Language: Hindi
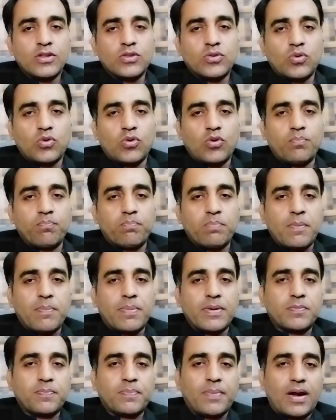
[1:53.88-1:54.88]
तो
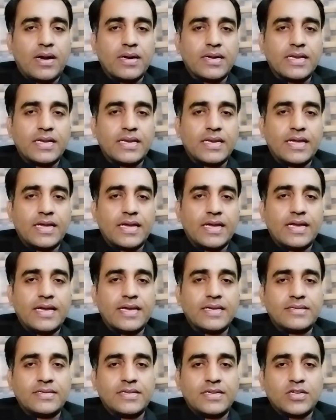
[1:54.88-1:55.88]
पीपल्स पार्टी ने
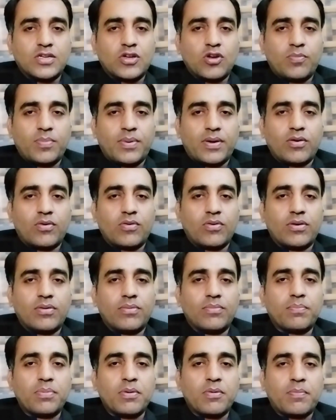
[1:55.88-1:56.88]
इस सीट के ऊपर
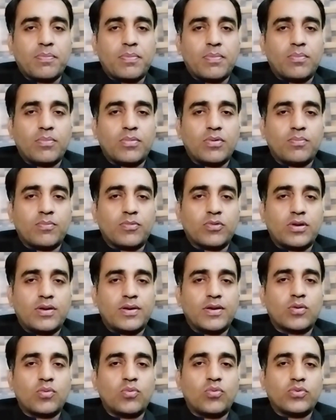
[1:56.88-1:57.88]
मुस्लिम
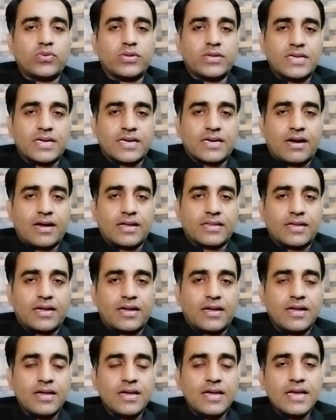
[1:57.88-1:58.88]
लीग नून से ये कहा
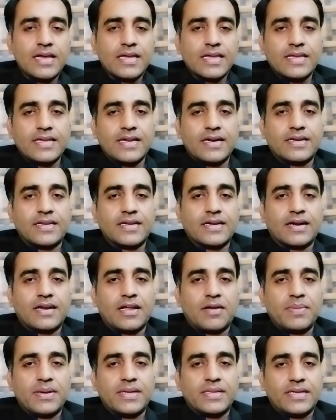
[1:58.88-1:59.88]
था कि ये टिकट
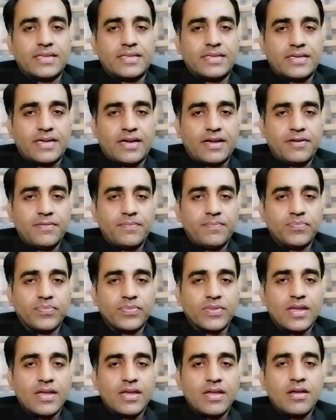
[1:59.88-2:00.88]
हमें दे दी जाए
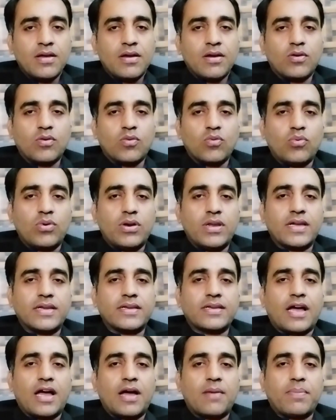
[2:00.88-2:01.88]
नून
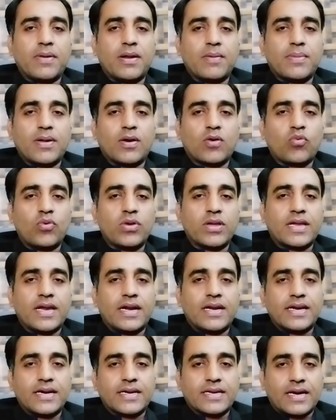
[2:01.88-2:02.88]
लीग यहाँ पर अपना कोई
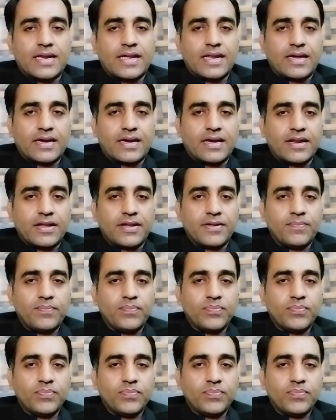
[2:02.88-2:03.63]
कैंडिडेट खड़ा ना करे